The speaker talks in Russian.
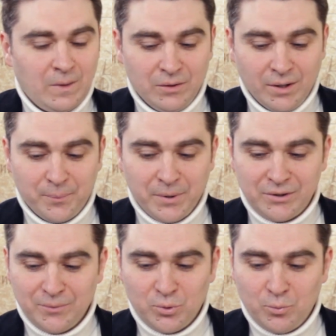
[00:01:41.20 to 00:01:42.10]
Да,
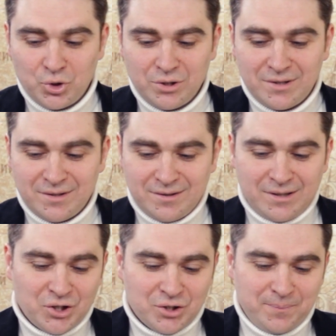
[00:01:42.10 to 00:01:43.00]
поэтому можно
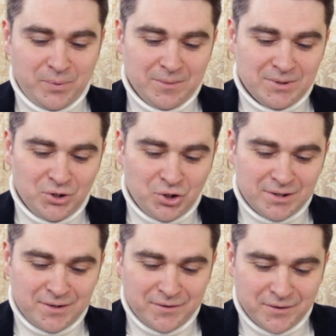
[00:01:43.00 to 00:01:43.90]
также прямо
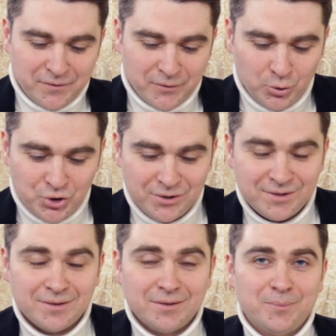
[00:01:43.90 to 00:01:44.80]
сейчас э,
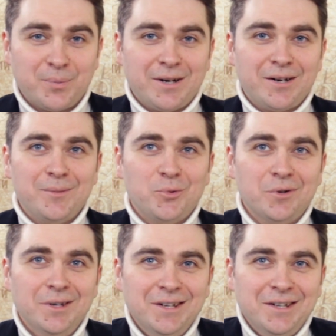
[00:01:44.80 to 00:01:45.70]
включить
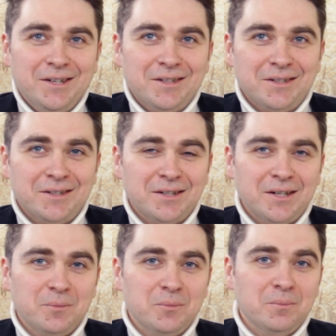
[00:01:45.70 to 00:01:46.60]
программу
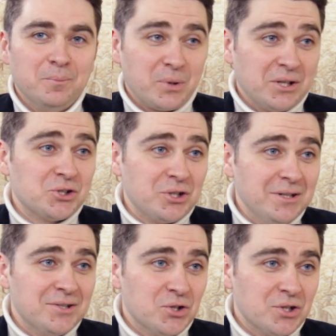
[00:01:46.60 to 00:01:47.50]

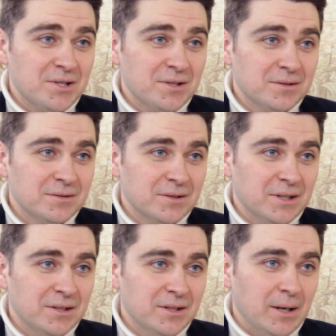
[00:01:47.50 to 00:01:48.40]
продолжительности жизни,
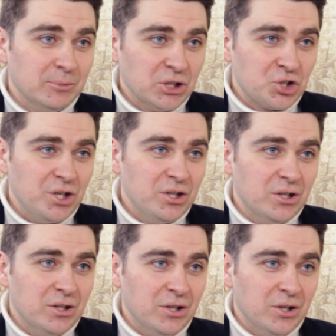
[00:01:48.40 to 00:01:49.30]
да, и омоложение,
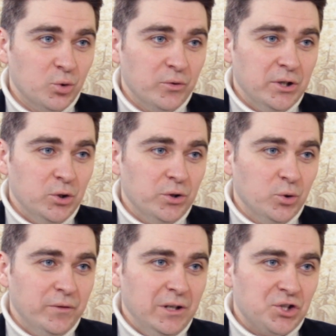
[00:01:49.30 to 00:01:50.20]
и, и, и
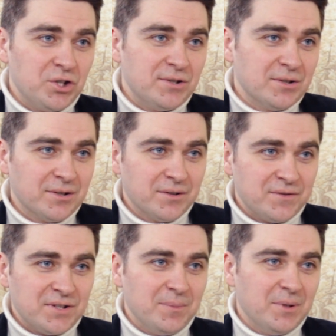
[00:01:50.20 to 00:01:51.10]
увеличить э, в
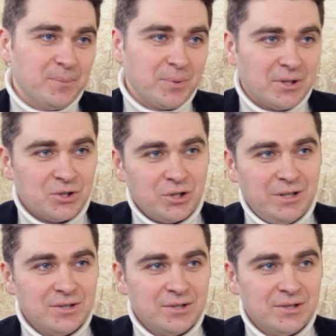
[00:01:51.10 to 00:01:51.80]
себе продолжительность.